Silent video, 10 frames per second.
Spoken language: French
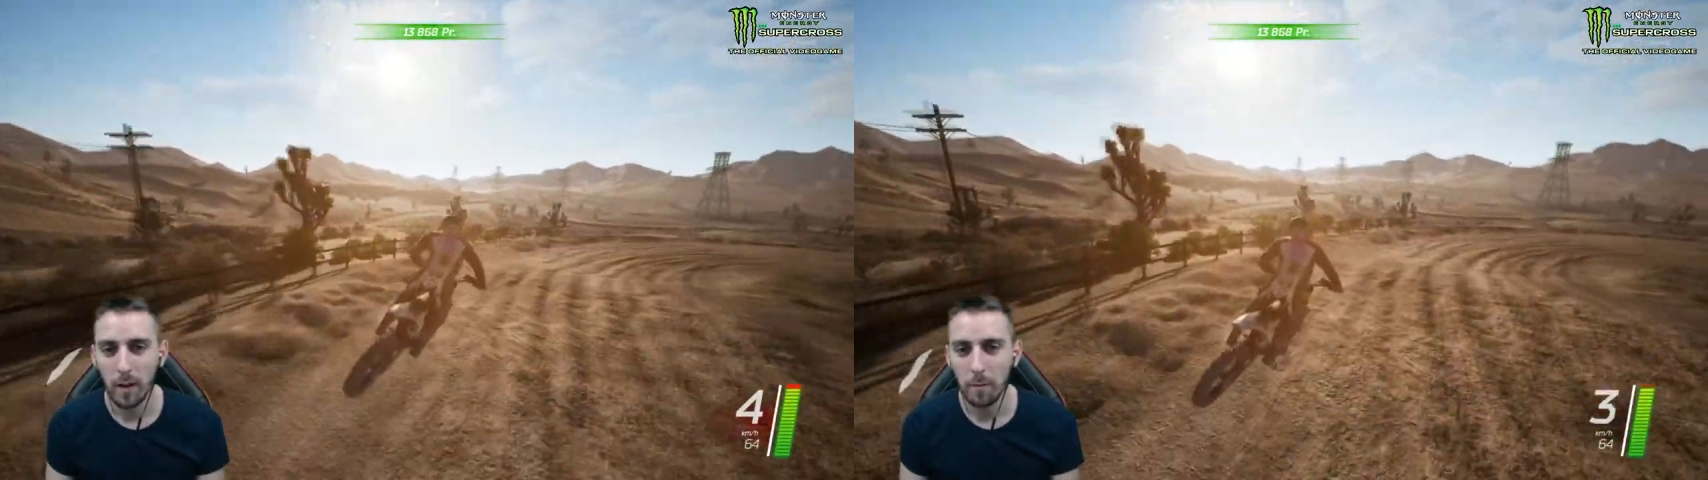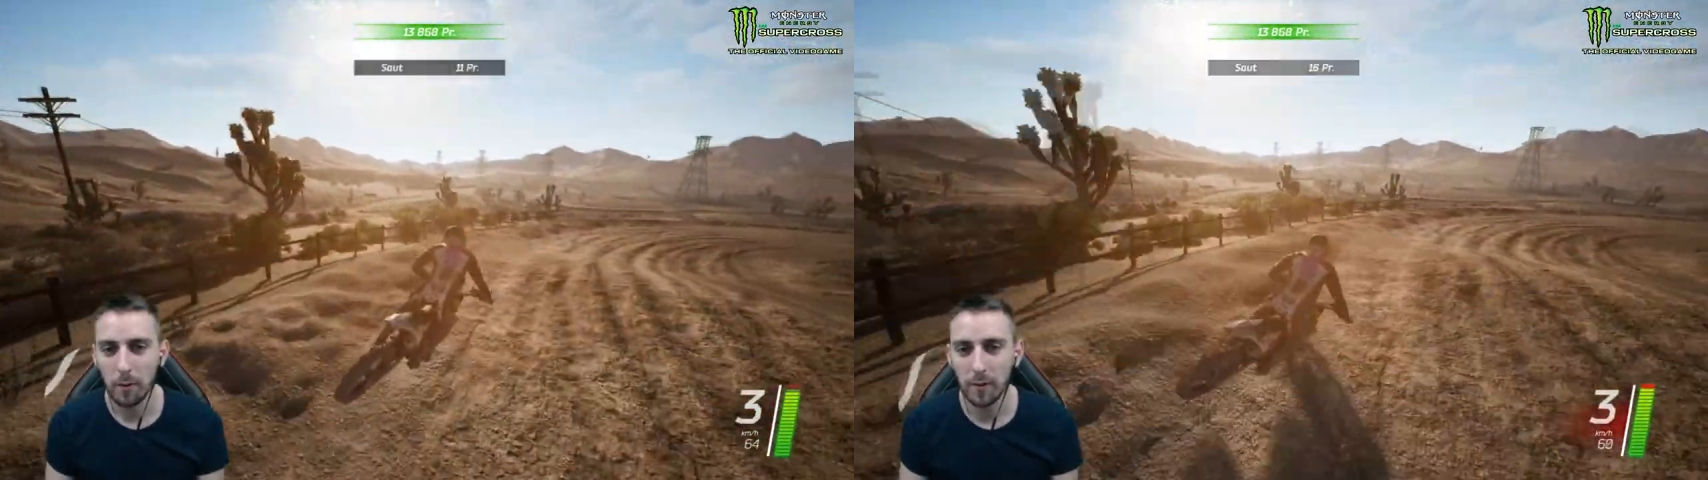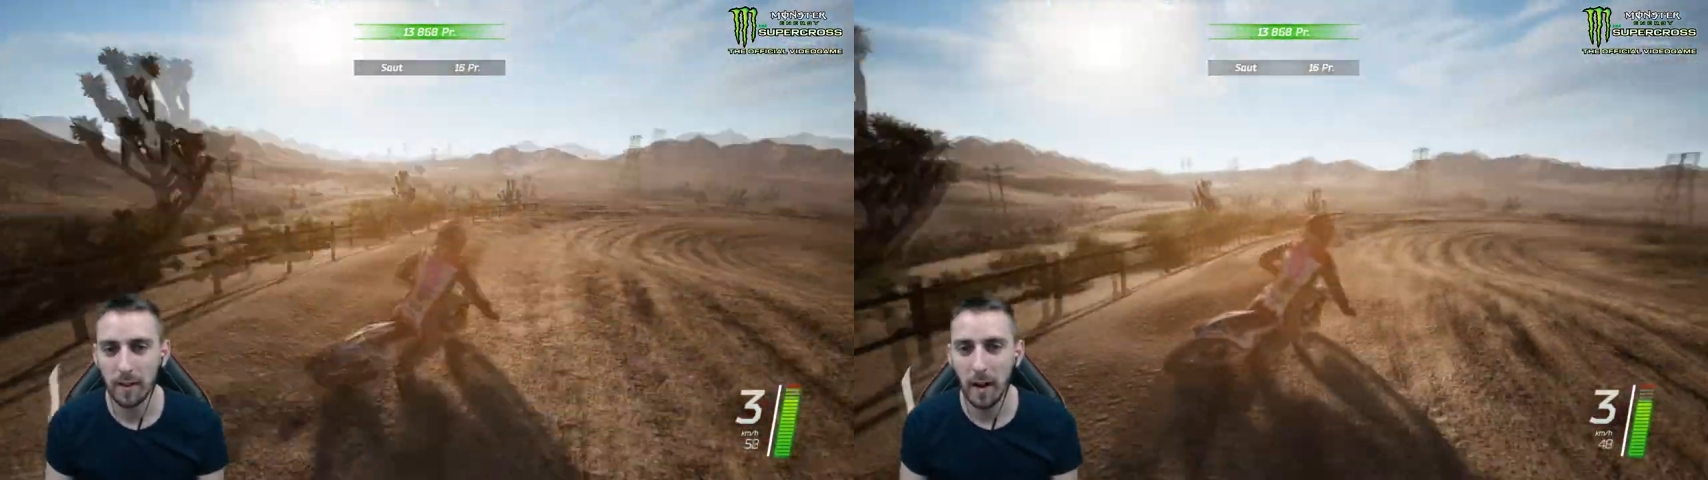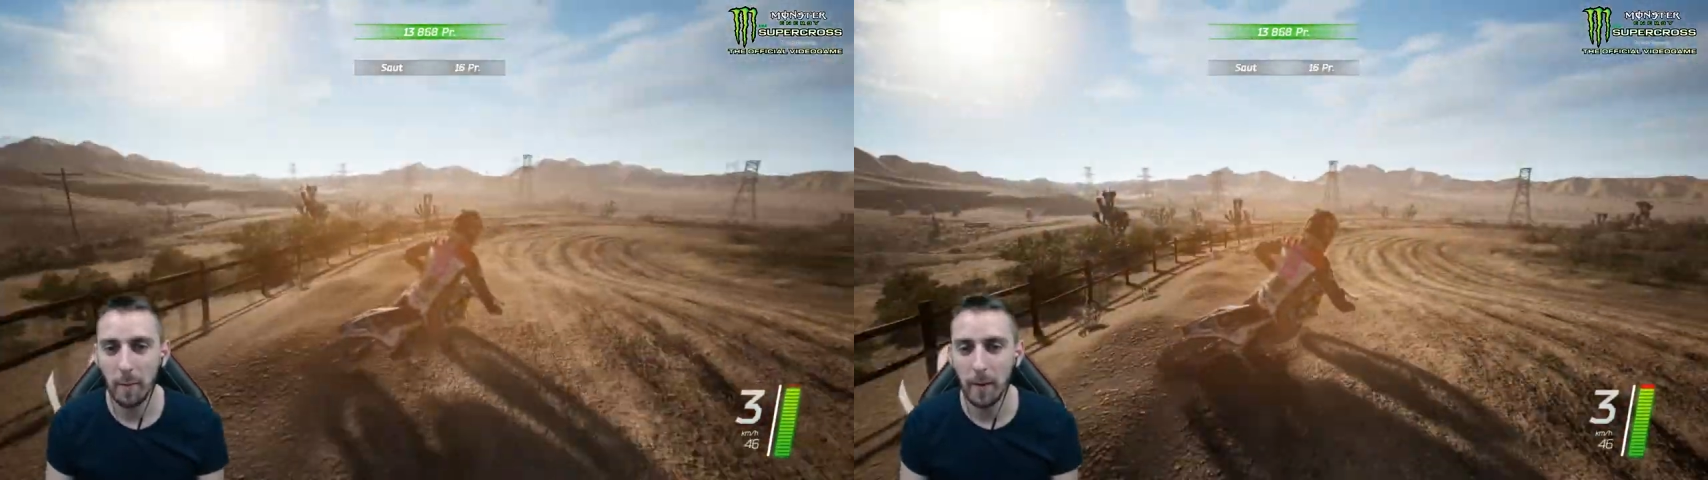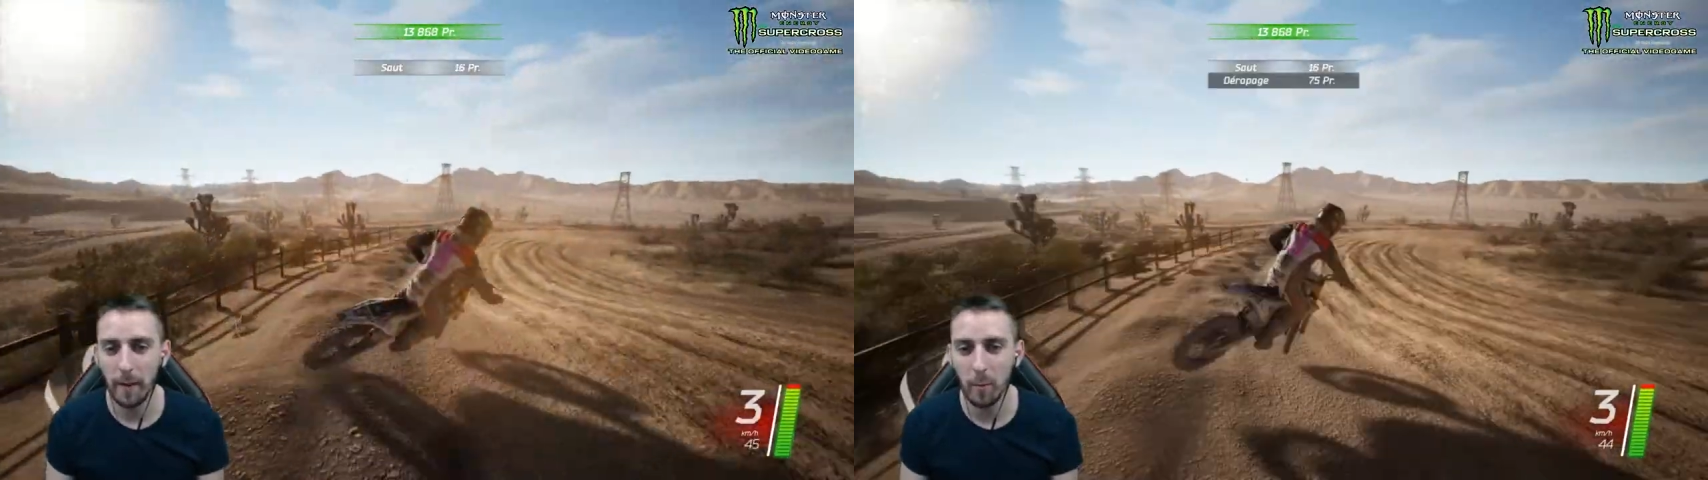Parce que ça
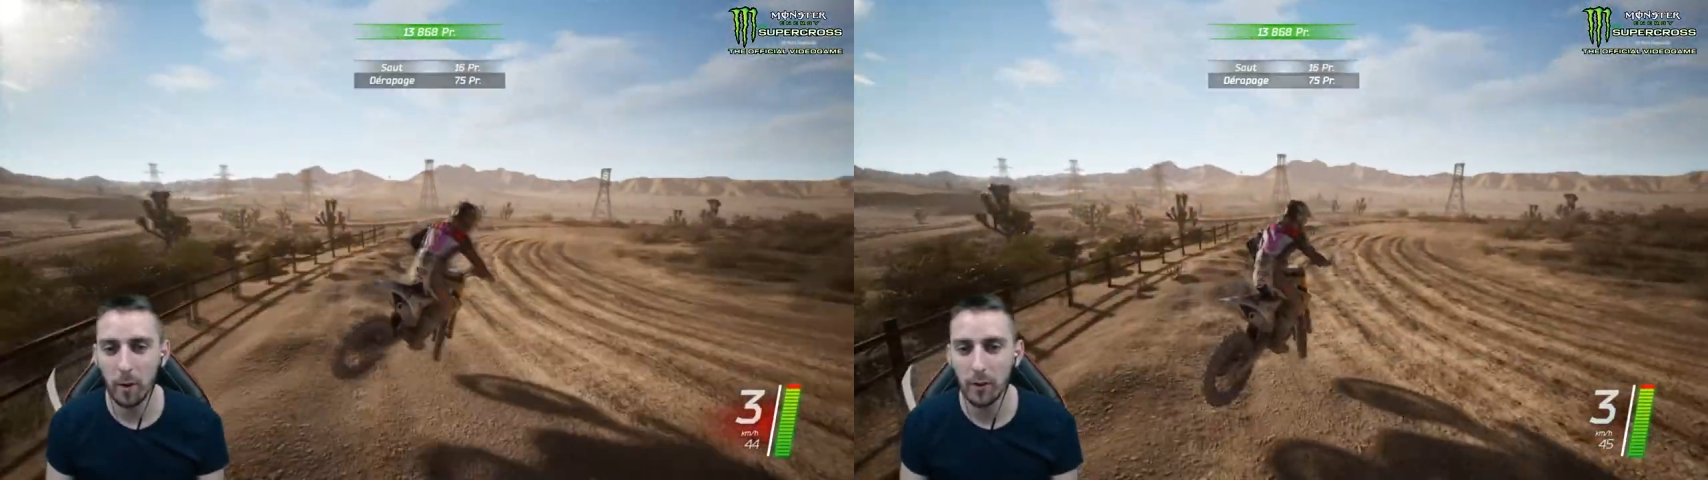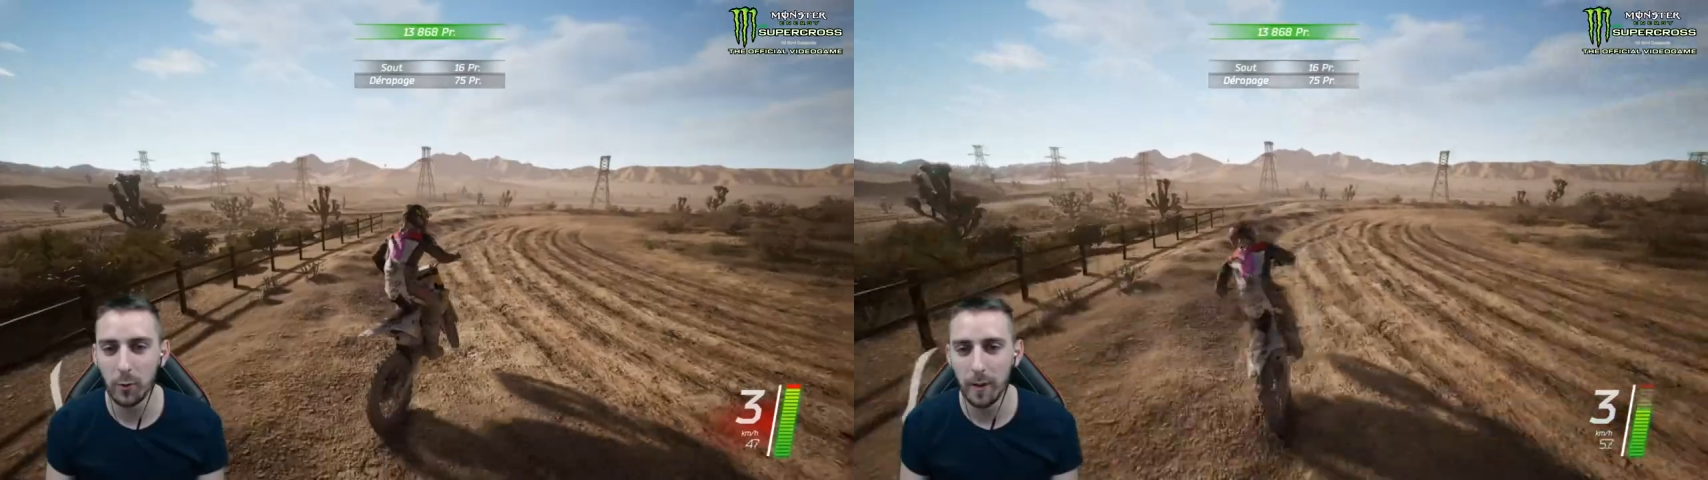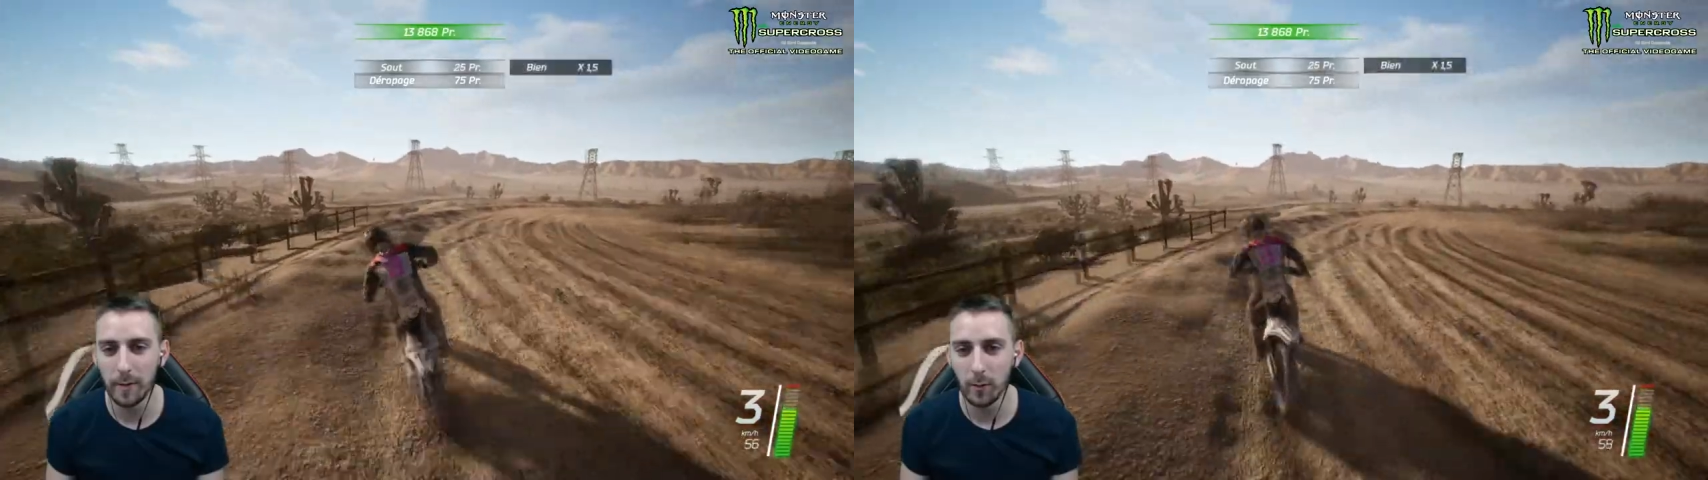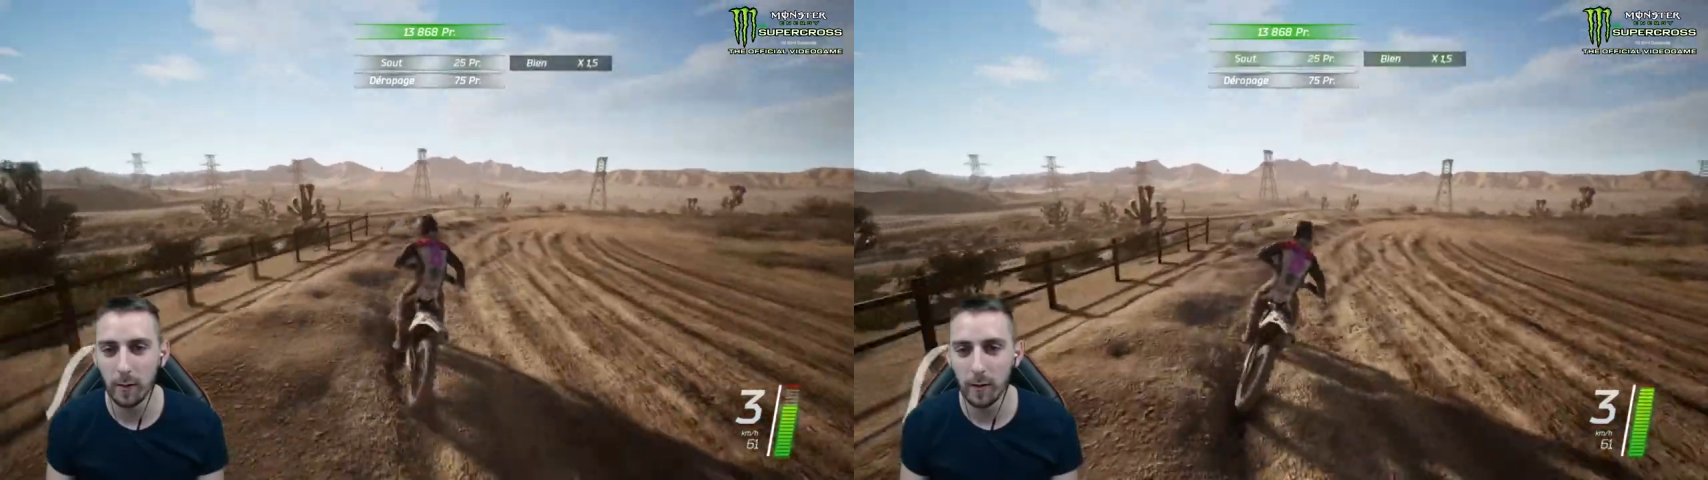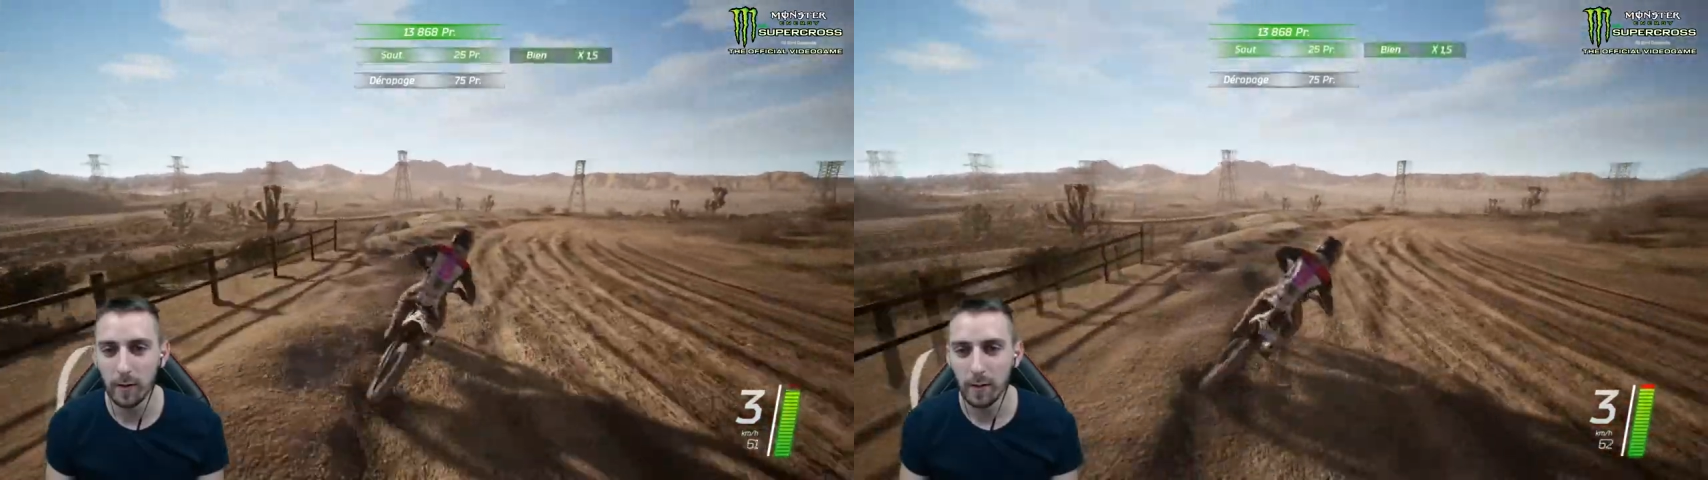rappelle vraiment les US en fait.